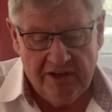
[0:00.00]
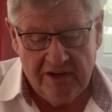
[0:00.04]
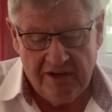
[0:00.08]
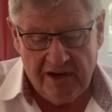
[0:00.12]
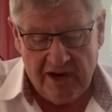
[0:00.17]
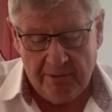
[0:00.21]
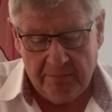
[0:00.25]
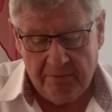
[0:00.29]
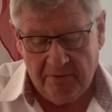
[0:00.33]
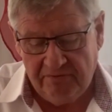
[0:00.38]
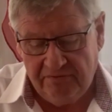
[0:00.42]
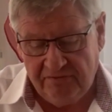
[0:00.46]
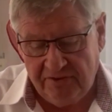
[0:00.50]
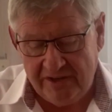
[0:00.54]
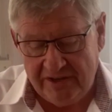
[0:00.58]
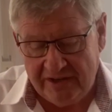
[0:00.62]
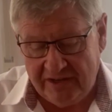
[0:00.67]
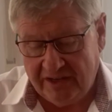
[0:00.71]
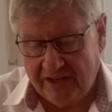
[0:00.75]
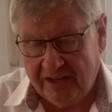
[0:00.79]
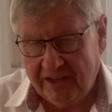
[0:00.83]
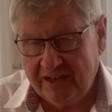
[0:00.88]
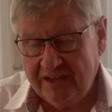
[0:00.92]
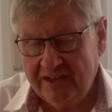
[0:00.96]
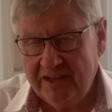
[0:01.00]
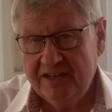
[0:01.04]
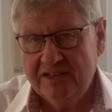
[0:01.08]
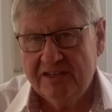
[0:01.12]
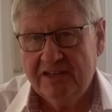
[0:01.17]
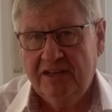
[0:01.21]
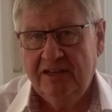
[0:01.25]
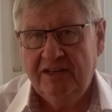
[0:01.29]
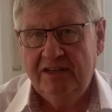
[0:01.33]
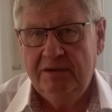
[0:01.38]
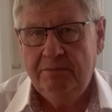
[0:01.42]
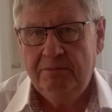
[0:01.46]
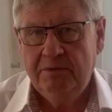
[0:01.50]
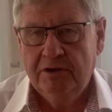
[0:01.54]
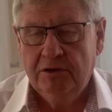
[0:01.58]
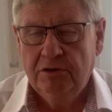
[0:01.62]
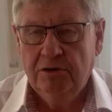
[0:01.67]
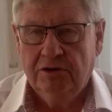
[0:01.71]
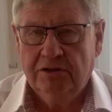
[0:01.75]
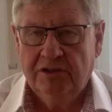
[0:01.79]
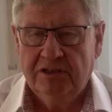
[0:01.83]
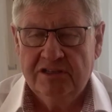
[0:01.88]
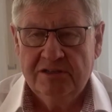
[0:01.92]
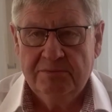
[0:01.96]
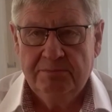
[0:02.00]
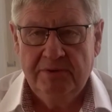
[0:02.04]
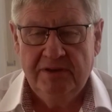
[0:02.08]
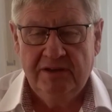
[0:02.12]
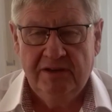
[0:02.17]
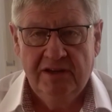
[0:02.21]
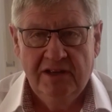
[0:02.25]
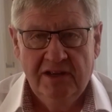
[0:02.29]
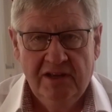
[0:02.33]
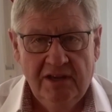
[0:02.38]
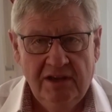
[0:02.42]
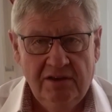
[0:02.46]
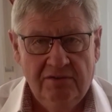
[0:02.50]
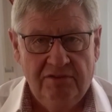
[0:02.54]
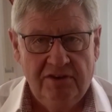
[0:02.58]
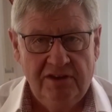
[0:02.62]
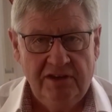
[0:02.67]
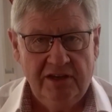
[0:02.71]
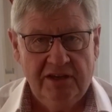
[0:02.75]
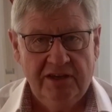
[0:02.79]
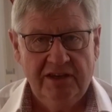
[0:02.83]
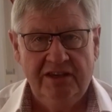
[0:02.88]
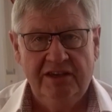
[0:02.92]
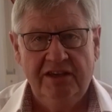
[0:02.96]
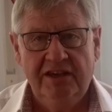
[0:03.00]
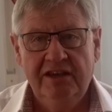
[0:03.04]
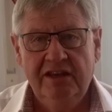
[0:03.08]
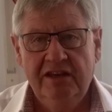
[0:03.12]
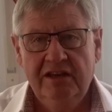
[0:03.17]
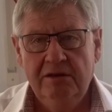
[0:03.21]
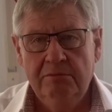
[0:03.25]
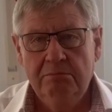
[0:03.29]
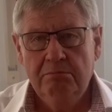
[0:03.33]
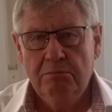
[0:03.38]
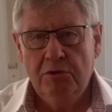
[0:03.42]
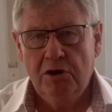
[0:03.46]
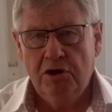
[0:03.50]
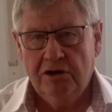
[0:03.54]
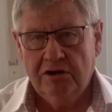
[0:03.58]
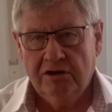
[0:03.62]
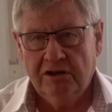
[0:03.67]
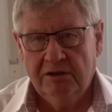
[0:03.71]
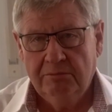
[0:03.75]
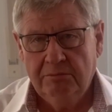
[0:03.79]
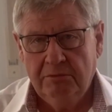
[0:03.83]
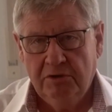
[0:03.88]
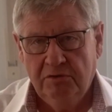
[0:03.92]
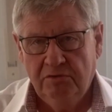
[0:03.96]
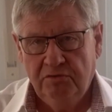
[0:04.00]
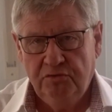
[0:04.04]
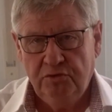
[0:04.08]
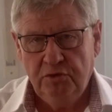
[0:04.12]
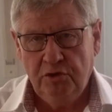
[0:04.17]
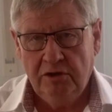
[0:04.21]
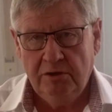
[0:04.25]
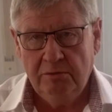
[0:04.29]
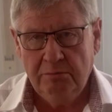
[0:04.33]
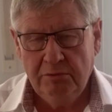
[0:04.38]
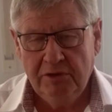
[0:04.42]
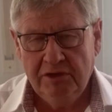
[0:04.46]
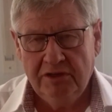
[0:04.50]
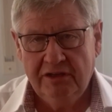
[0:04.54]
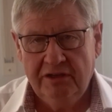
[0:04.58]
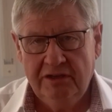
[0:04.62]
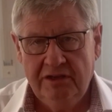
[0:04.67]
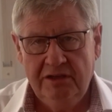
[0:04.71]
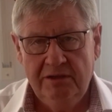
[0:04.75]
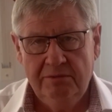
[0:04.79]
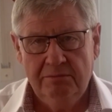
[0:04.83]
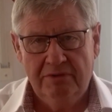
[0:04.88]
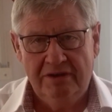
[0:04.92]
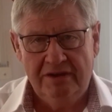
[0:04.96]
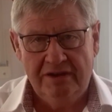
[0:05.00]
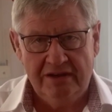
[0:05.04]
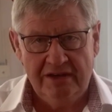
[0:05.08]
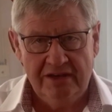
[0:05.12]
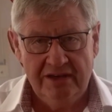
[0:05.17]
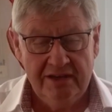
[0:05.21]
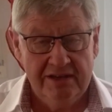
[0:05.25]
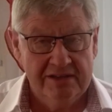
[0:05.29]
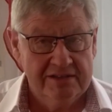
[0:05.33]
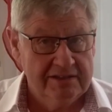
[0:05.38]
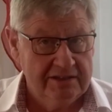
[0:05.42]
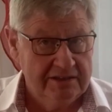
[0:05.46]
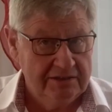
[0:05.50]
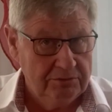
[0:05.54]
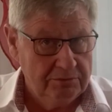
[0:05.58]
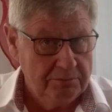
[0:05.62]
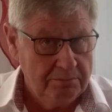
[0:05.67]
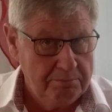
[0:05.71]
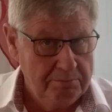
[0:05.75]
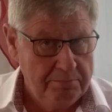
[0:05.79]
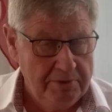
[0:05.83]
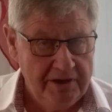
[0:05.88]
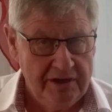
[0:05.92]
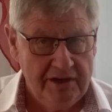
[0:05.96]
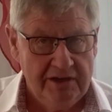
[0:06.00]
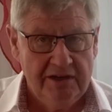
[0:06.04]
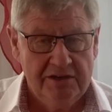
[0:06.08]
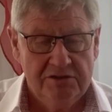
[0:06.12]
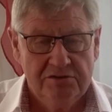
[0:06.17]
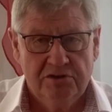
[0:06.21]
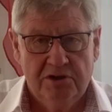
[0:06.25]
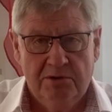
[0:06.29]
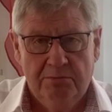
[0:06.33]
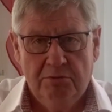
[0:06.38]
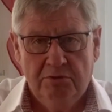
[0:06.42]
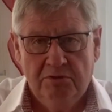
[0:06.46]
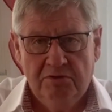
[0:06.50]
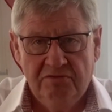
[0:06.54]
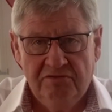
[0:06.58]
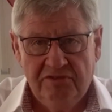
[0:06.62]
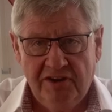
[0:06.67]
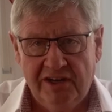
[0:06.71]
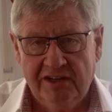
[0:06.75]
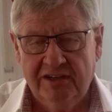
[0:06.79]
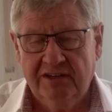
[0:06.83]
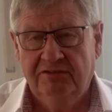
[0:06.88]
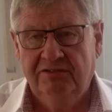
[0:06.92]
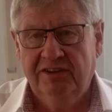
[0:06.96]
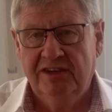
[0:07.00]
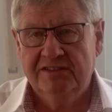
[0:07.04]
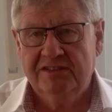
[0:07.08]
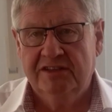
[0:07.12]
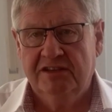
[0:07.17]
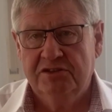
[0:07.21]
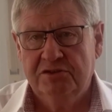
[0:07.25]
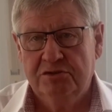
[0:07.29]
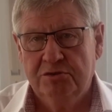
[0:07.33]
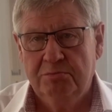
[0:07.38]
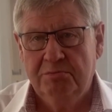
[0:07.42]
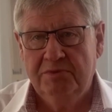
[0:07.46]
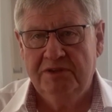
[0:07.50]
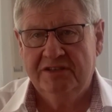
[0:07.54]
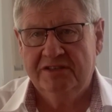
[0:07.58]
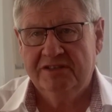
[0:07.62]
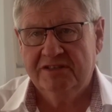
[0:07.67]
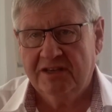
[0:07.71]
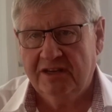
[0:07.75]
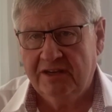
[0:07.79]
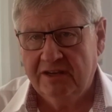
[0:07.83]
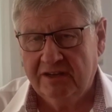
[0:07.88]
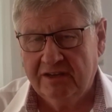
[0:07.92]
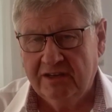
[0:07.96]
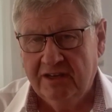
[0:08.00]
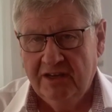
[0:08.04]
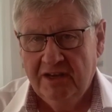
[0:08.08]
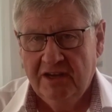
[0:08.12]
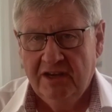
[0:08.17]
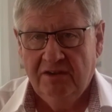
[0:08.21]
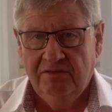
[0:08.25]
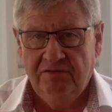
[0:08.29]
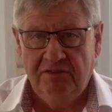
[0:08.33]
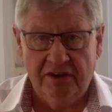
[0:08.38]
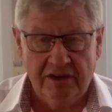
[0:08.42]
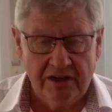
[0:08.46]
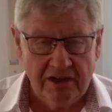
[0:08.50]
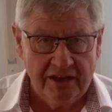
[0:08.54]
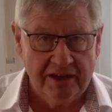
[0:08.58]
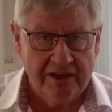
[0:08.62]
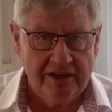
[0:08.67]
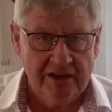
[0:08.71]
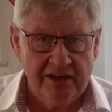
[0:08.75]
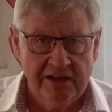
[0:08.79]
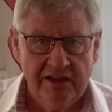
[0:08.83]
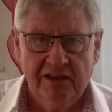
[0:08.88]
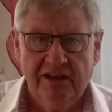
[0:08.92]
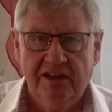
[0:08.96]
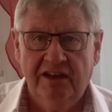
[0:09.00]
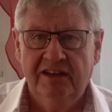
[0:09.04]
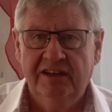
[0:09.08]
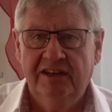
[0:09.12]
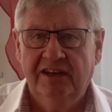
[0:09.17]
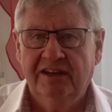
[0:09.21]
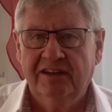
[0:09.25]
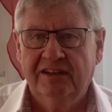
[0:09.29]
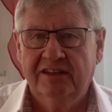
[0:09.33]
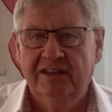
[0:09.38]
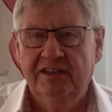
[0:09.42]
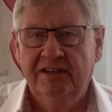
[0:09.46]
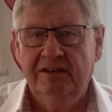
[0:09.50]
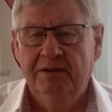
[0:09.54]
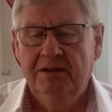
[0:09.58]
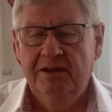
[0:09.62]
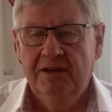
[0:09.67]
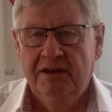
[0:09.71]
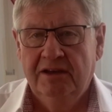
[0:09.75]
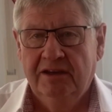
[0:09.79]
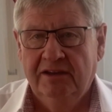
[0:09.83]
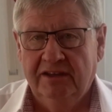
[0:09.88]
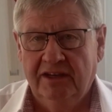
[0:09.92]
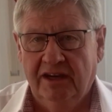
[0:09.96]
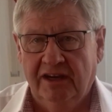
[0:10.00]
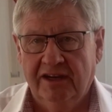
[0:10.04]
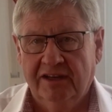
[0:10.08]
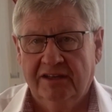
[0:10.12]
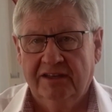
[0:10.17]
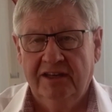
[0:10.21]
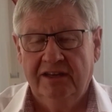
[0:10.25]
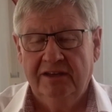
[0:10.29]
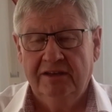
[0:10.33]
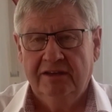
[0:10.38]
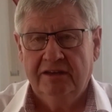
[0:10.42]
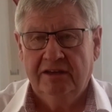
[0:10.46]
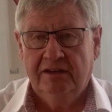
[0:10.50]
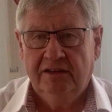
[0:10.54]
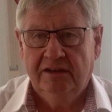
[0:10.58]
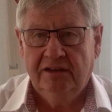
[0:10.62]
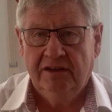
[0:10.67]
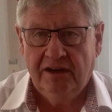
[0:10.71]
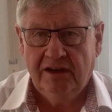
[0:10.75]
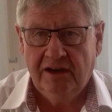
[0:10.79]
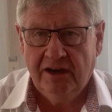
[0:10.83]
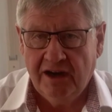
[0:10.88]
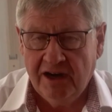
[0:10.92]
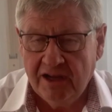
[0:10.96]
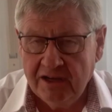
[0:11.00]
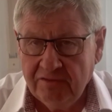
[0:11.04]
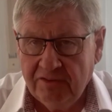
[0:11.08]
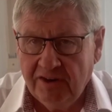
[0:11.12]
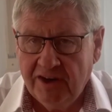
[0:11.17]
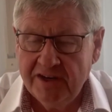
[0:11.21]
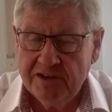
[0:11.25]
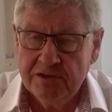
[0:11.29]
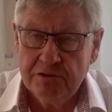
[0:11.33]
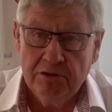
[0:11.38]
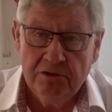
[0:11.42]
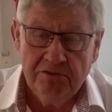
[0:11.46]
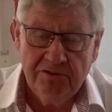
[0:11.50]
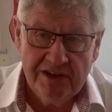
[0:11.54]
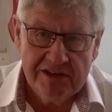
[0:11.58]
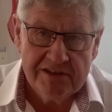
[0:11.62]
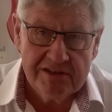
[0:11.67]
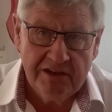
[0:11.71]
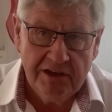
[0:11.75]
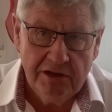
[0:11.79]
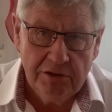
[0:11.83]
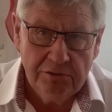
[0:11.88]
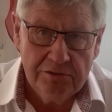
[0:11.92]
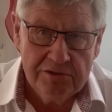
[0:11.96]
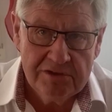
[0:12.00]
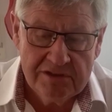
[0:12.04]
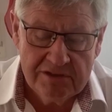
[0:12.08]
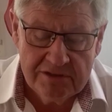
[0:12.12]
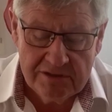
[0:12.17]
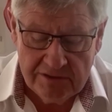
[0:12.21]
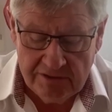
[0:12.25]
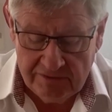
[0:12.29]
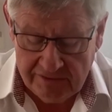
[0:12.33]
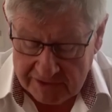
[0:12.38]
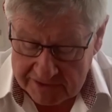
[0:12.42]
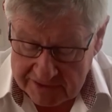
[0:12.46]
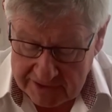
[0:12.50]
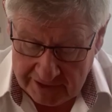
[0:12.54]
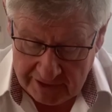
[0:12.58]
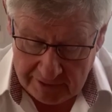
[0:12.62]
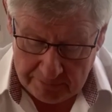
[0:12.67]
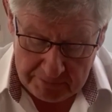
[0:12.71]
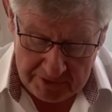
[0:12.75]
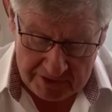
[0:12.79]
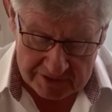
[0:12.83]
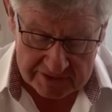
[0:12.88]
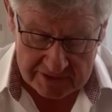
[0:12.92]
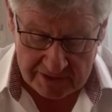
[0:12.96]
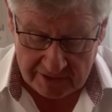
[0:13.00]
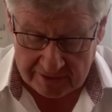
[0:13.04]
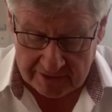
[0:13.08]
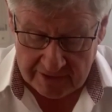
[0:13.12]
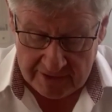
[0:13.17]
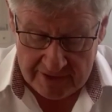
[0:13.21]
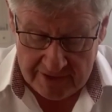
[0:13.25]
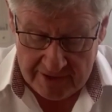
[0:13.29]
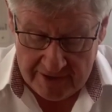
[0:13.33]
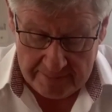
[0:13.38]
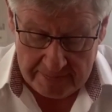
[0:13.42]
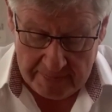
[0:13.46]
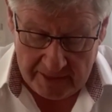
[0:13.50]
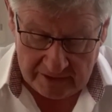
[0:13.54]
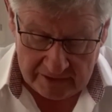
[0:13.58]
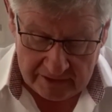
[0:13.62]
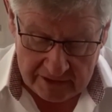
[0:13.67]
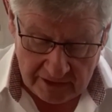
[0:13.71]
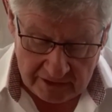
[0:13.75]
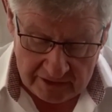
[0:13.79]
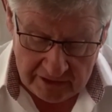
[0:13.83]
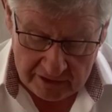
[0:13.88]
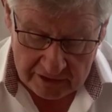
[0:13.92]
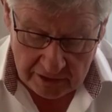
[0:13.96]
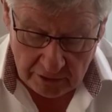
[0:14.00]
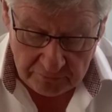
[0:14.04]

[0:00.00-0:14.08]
Aber wenn ich in dieser Liebe Gottes bin, wenn ich jeden Morgen mich fühle mit ihm, lese und bete zu ihm und warte, was er zu mir sagt, wirklich handle nach den, nach den Anweisungen, was er uns, was er mir sagt, dann kann ich